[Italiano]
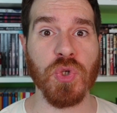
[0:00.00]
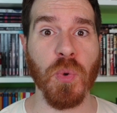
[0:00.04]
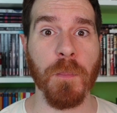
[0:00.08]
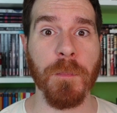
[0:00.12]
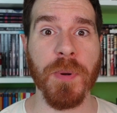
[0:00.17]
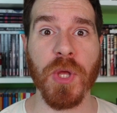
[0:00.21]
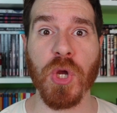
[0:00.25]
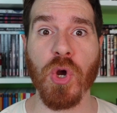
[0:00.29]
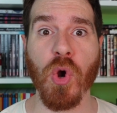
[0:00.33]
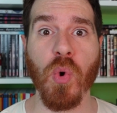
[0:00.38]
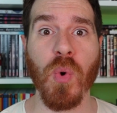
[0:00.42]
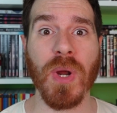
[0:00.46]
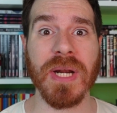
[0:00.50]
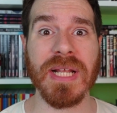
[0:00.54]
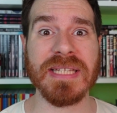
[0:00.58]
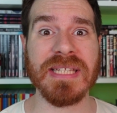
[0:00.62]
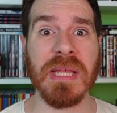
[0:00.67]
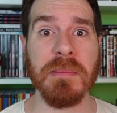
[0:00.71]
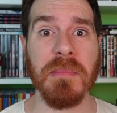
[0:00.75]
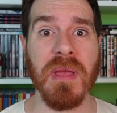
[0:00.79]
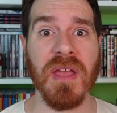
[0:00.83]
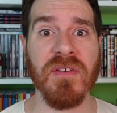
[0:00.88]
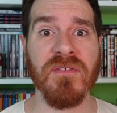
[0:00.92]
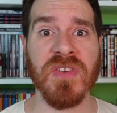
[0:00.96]
supplico,
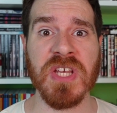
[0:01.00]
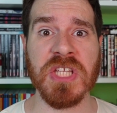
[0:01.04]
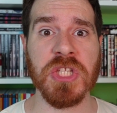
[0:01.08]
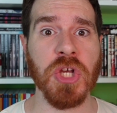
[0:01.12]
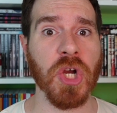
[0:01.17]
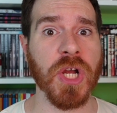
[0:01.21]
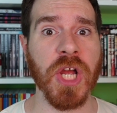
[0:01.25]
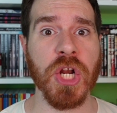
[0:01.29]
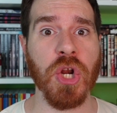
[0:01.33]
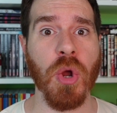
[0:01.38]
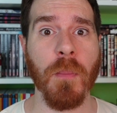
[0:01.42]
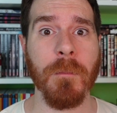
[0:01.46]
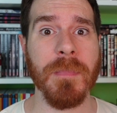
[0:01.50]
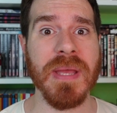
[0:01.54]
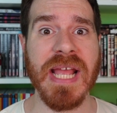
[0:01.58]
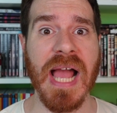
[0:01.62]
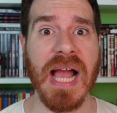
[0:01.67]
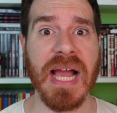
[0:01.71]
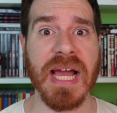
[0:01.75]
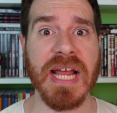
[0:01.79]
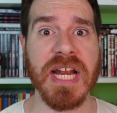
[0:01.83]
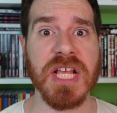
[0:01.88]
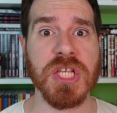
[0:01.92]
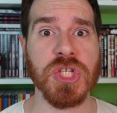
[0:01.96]
guardate i miei video che non mi caga